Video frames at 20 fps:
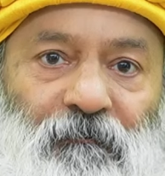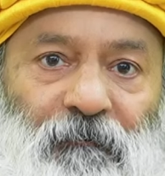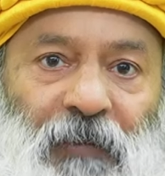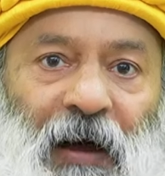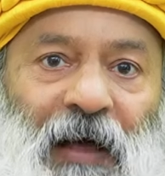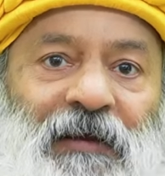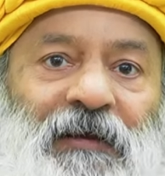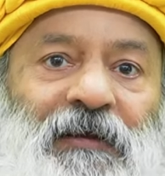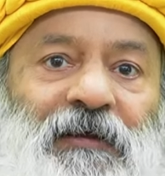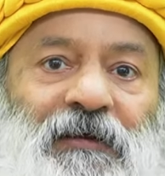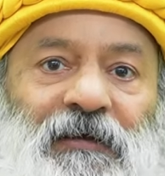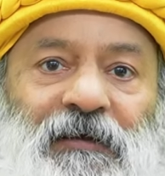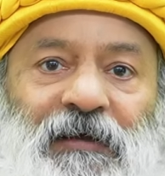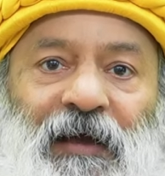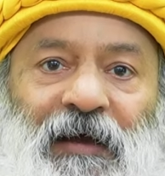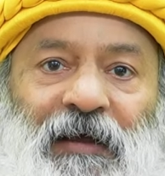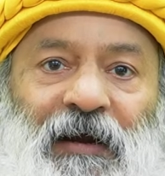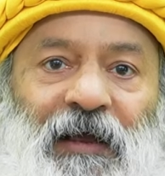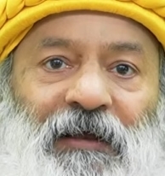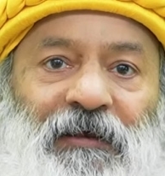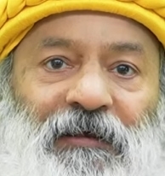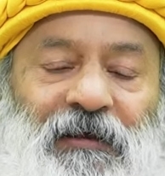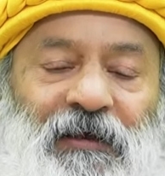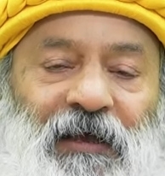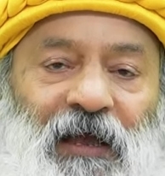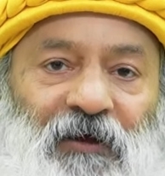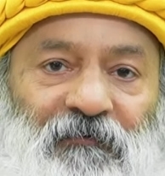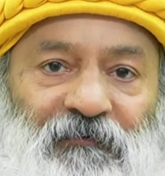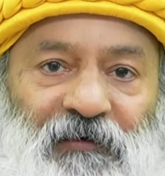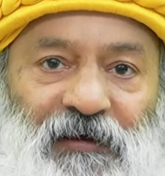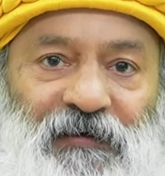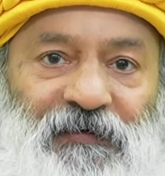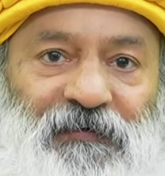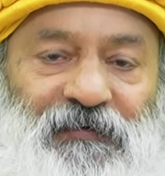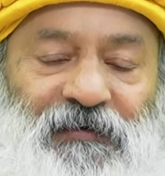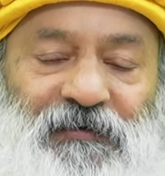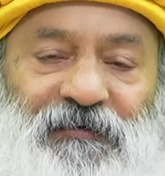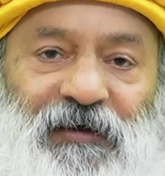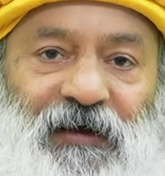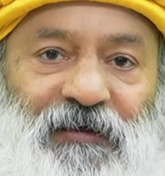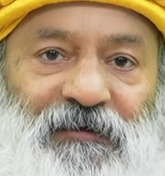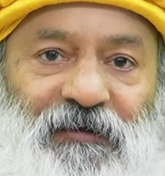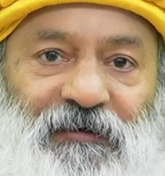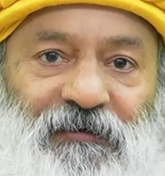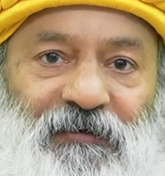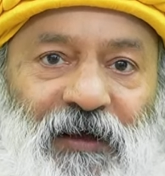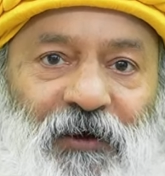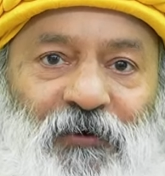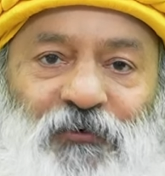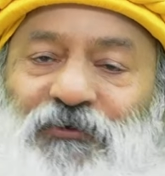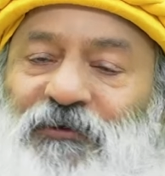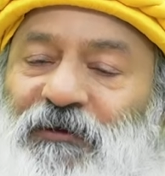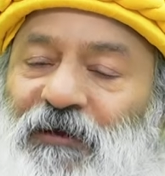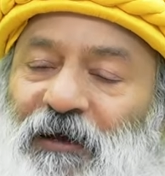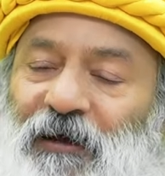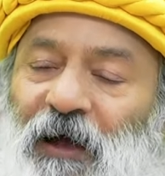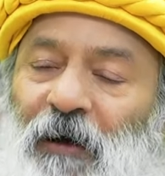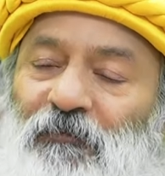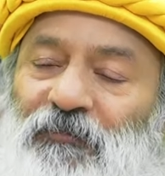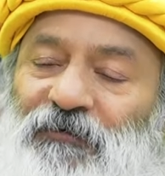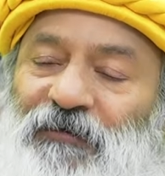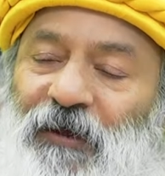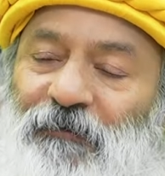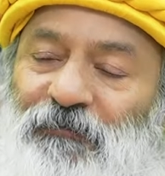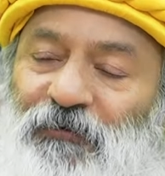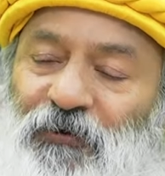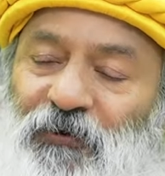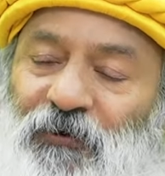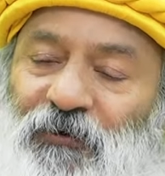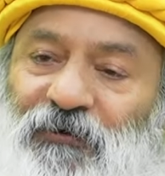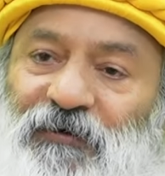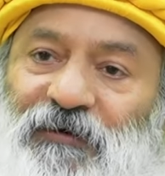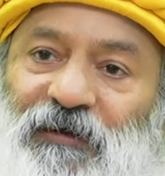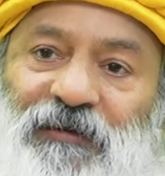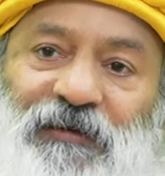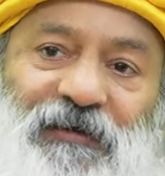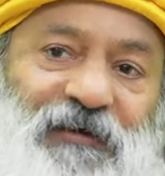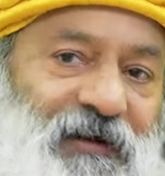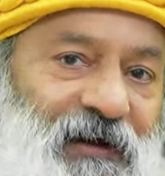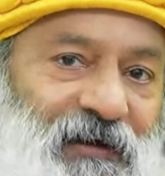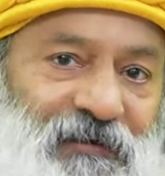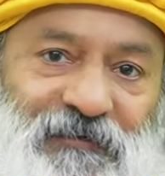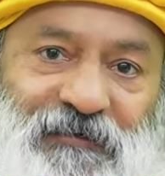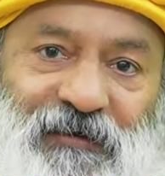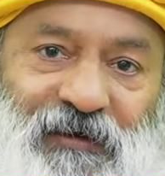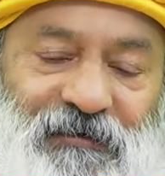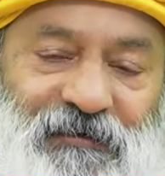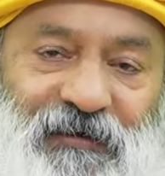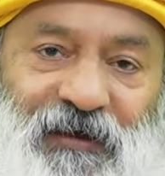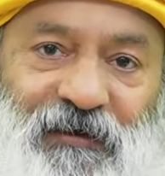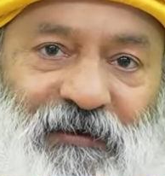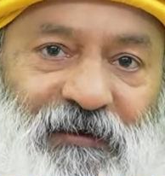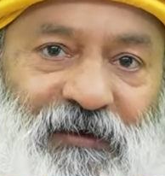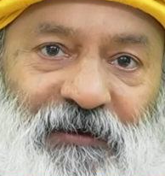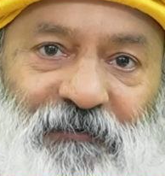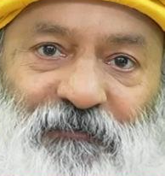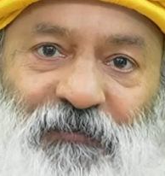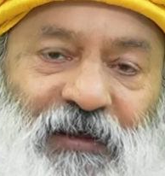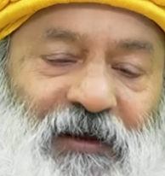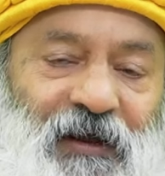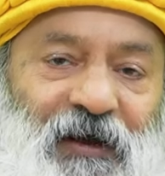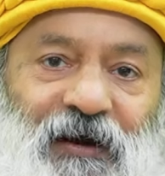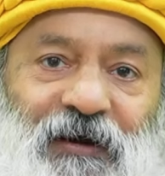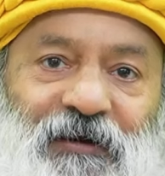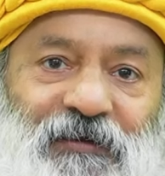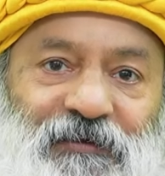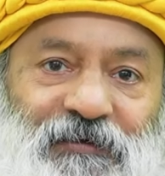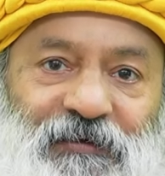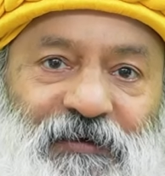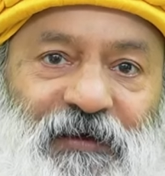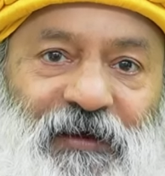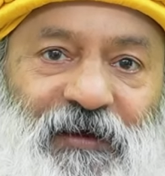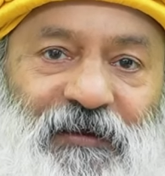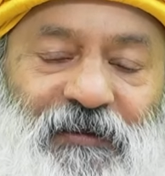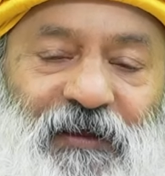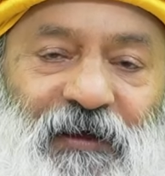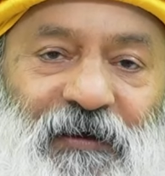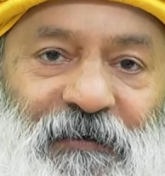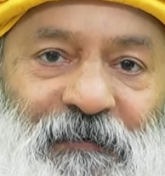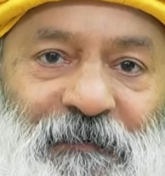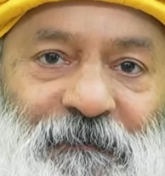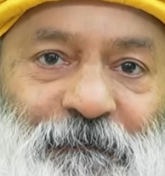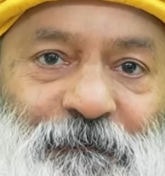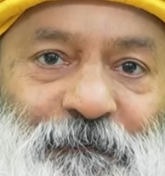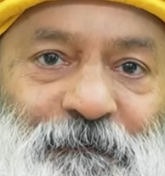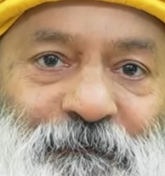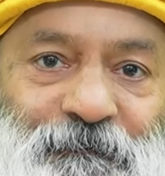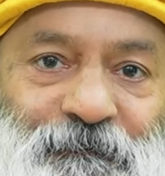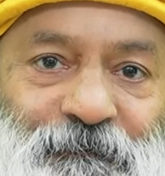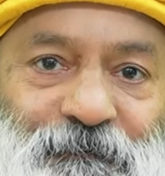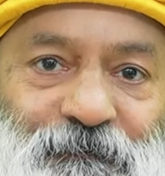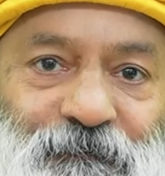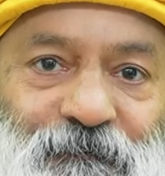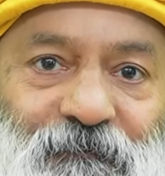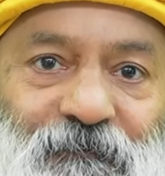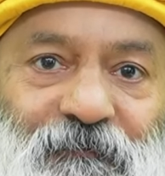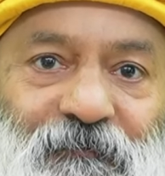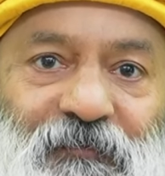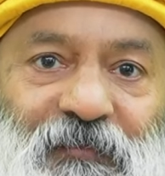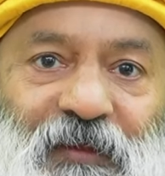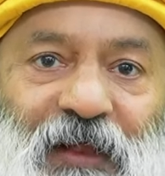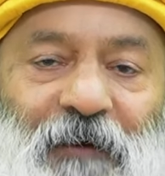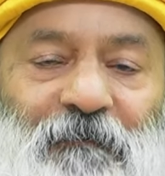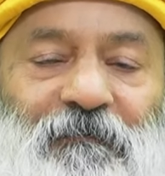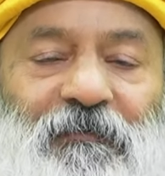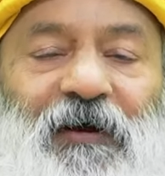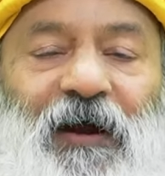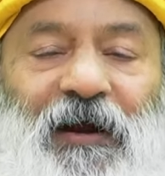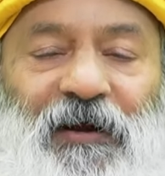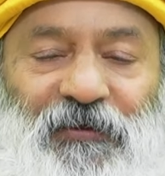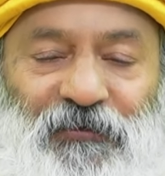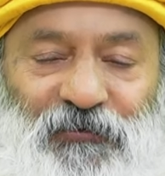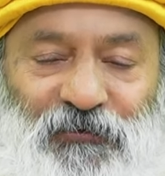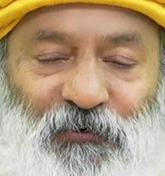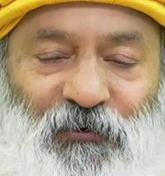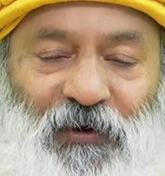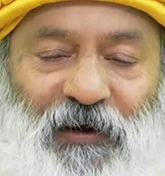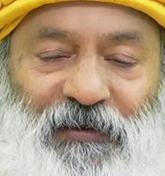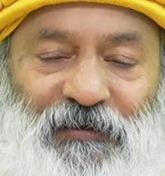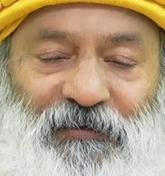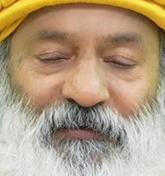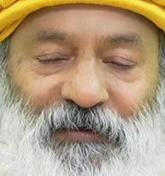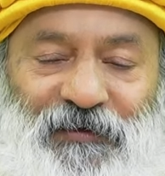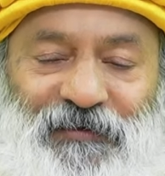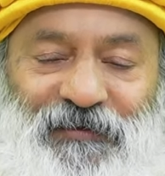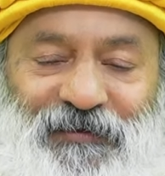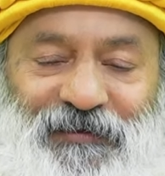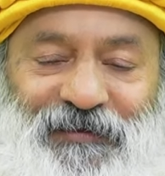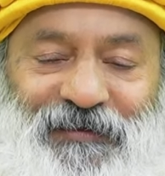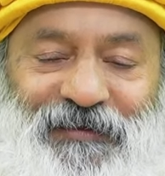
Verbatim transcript: पानी की गहराई के एवरेज से ज़्यादा था उसने कहा हम सब लोग नदी क्रॉस कर जाएंगे मेरा गणित ये कहता है अब गणित तो गणित है